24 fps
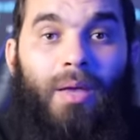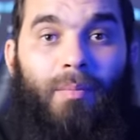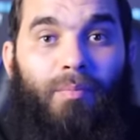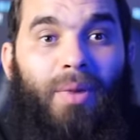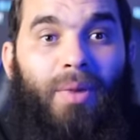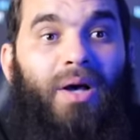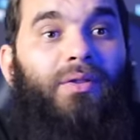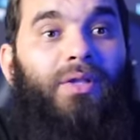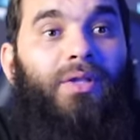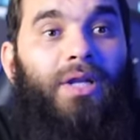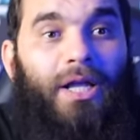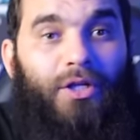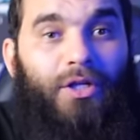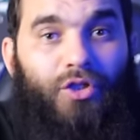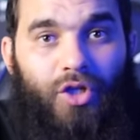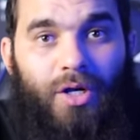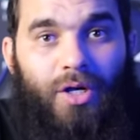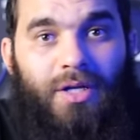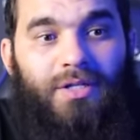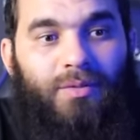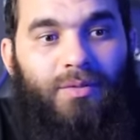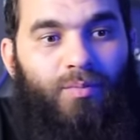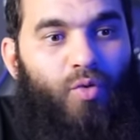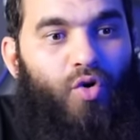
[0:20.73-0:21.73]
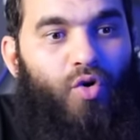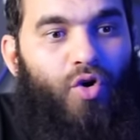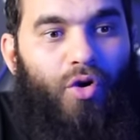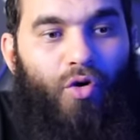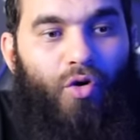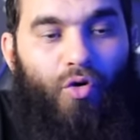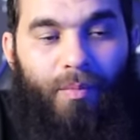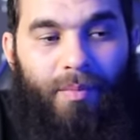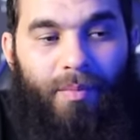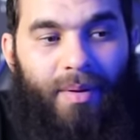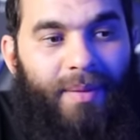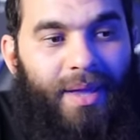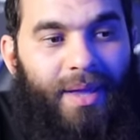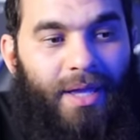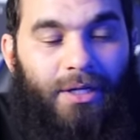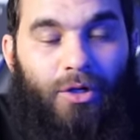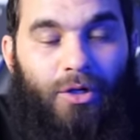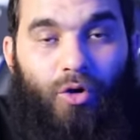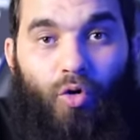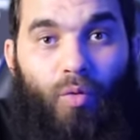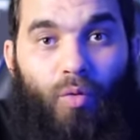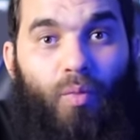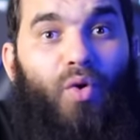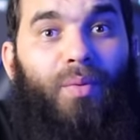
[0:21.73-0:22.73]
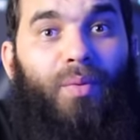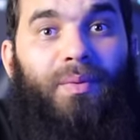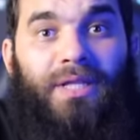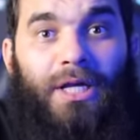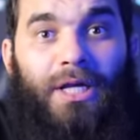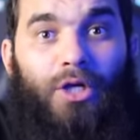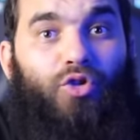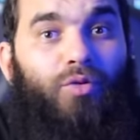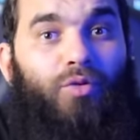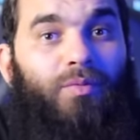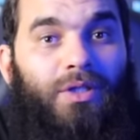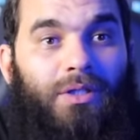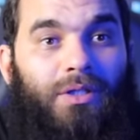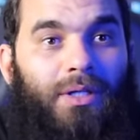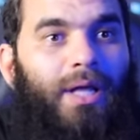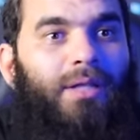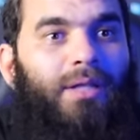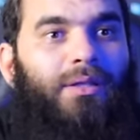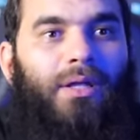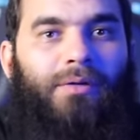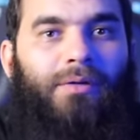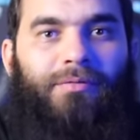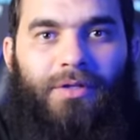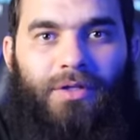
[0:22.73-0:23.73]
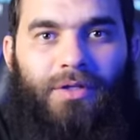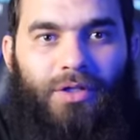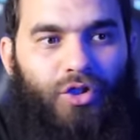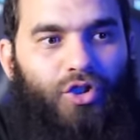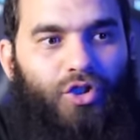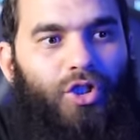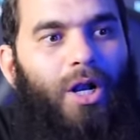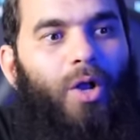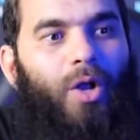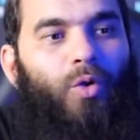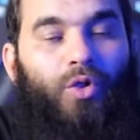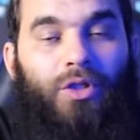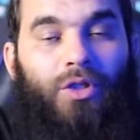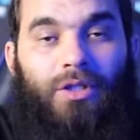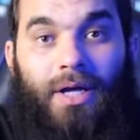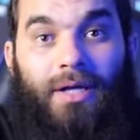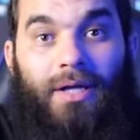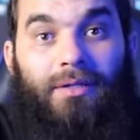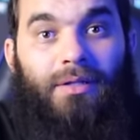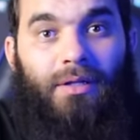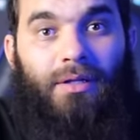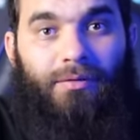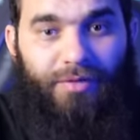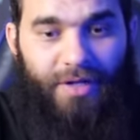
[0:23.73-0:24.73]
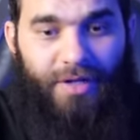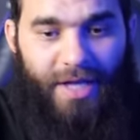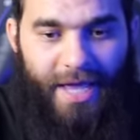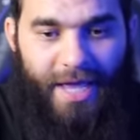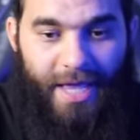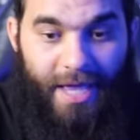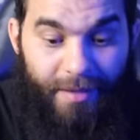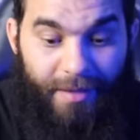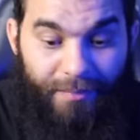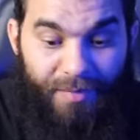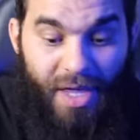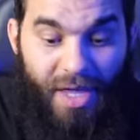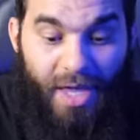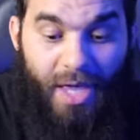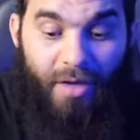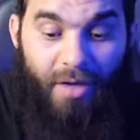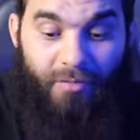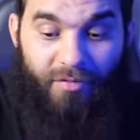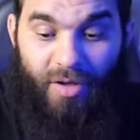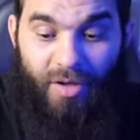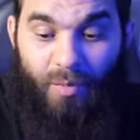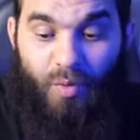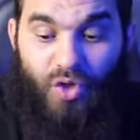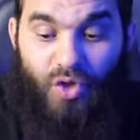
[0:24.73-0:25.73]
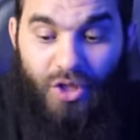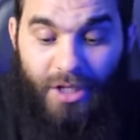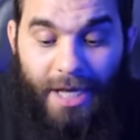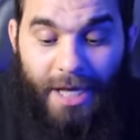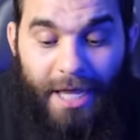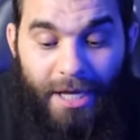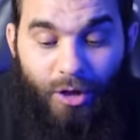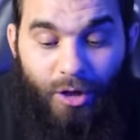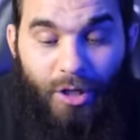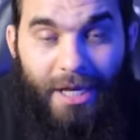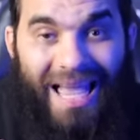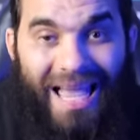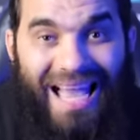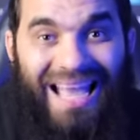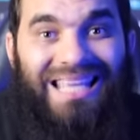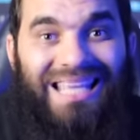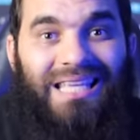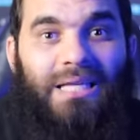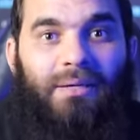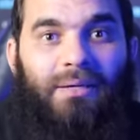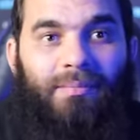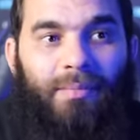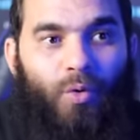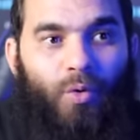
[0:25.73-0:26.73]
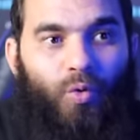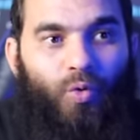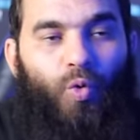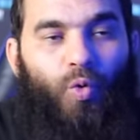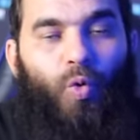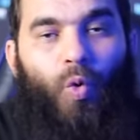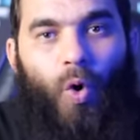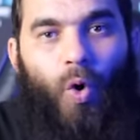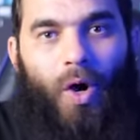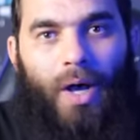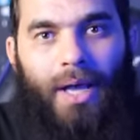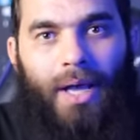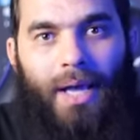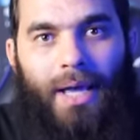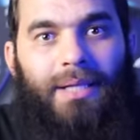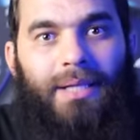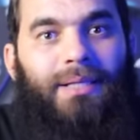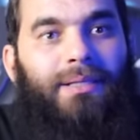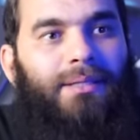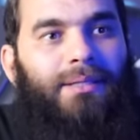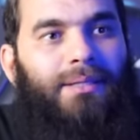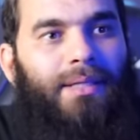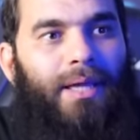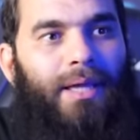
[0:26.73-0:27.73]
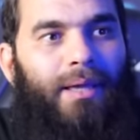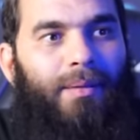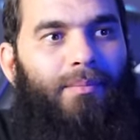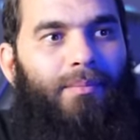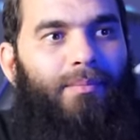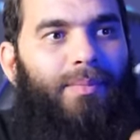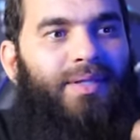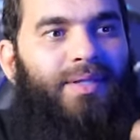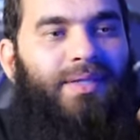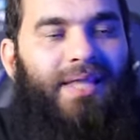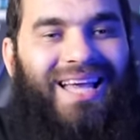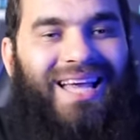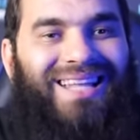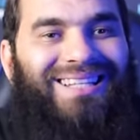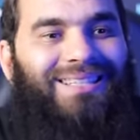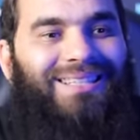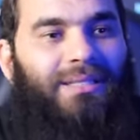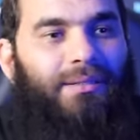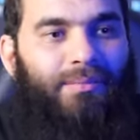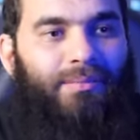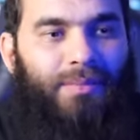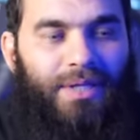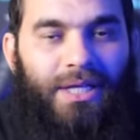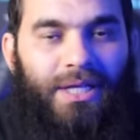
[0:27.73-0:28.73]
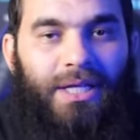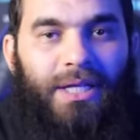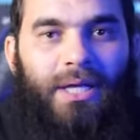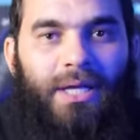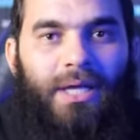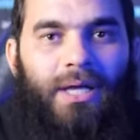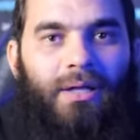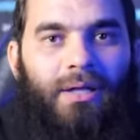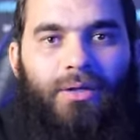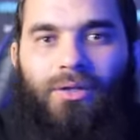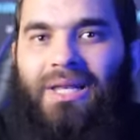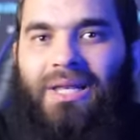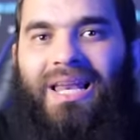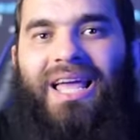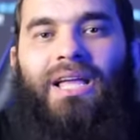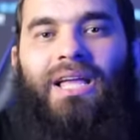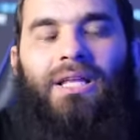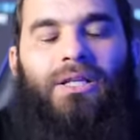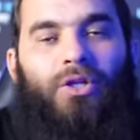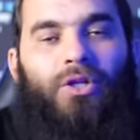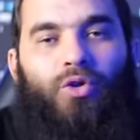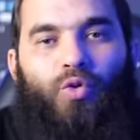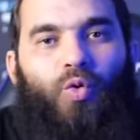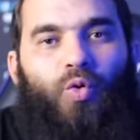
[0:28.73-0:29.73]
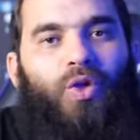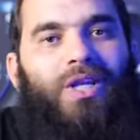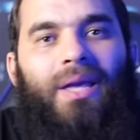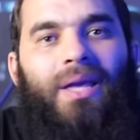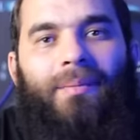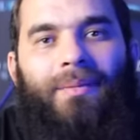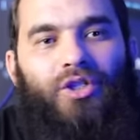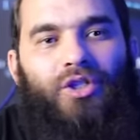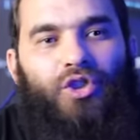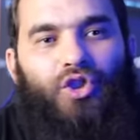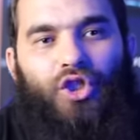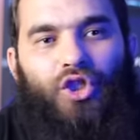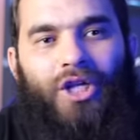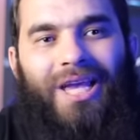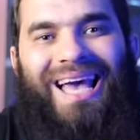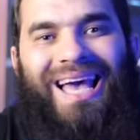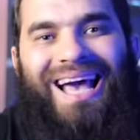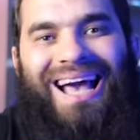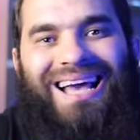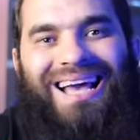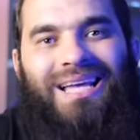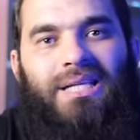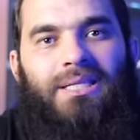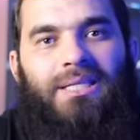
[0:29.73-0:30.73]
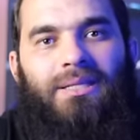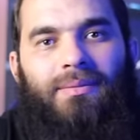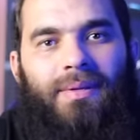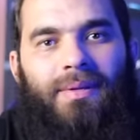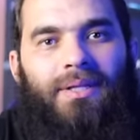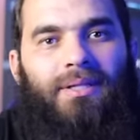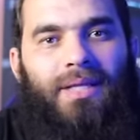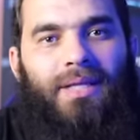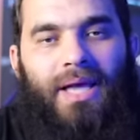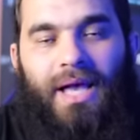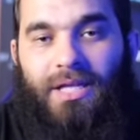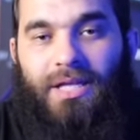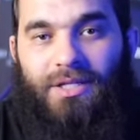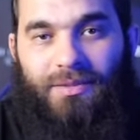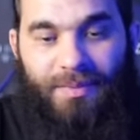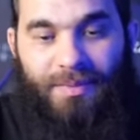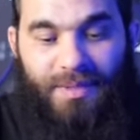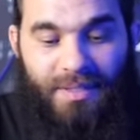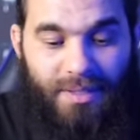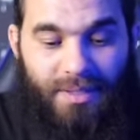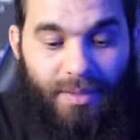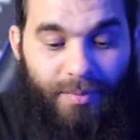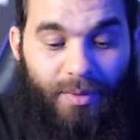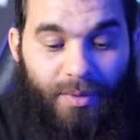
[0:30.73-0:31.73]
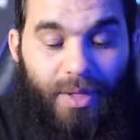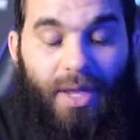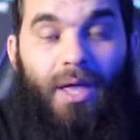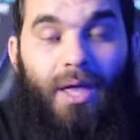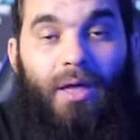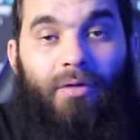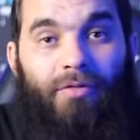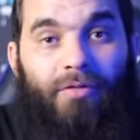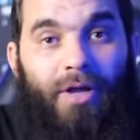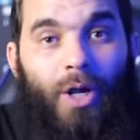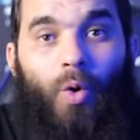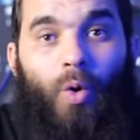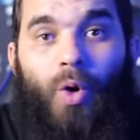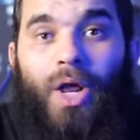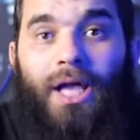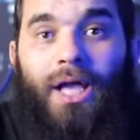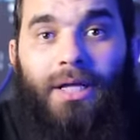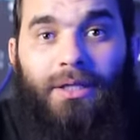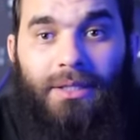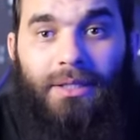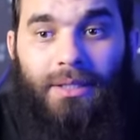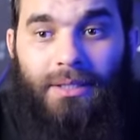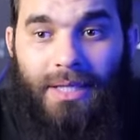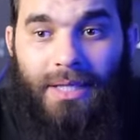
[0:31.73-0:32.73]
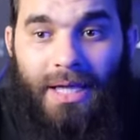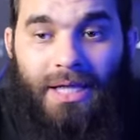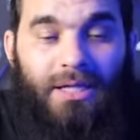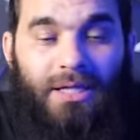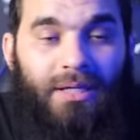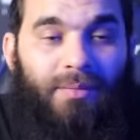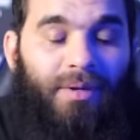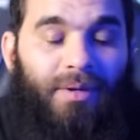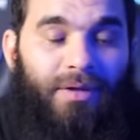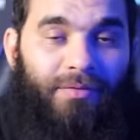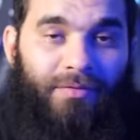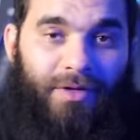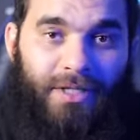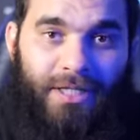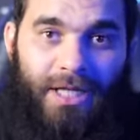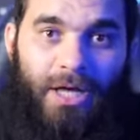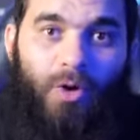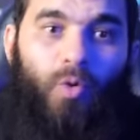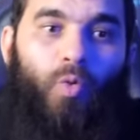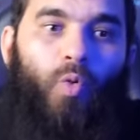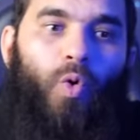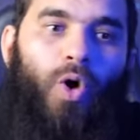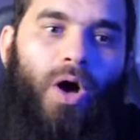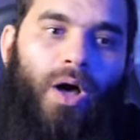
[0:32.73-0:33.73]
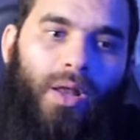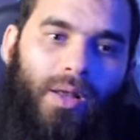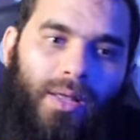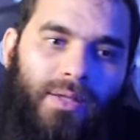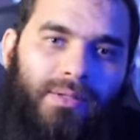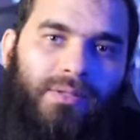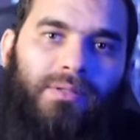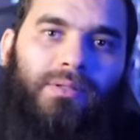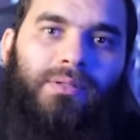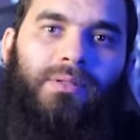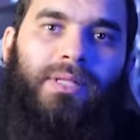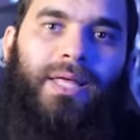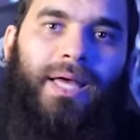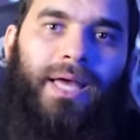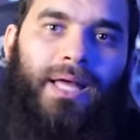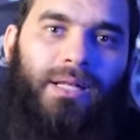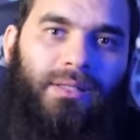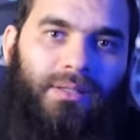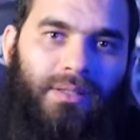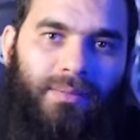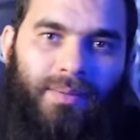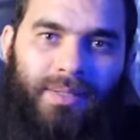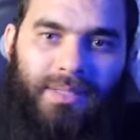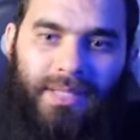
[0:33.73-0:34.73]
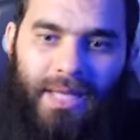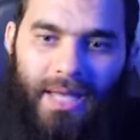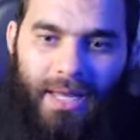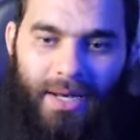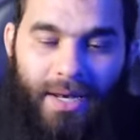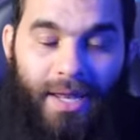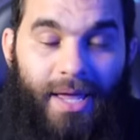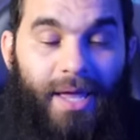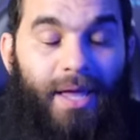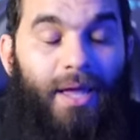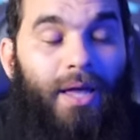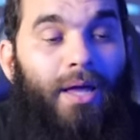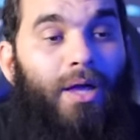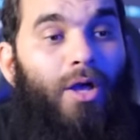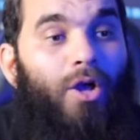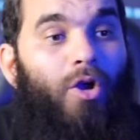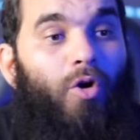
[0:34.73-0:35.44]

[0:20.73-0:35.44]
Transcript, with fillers: بعض الأشخاص ممكن ربما أن الأمور بتاعتهم تتعطل في التجارة وتتعطل في الحياة فيبص يلاقي أن أي موضوع أنت متقدم ليه تلاقي ان الدنيا ماشيه عكس ما انت عايز بالظبط فلو رحت تتقدم لفتاه وخلاص دخلت بيت اهلها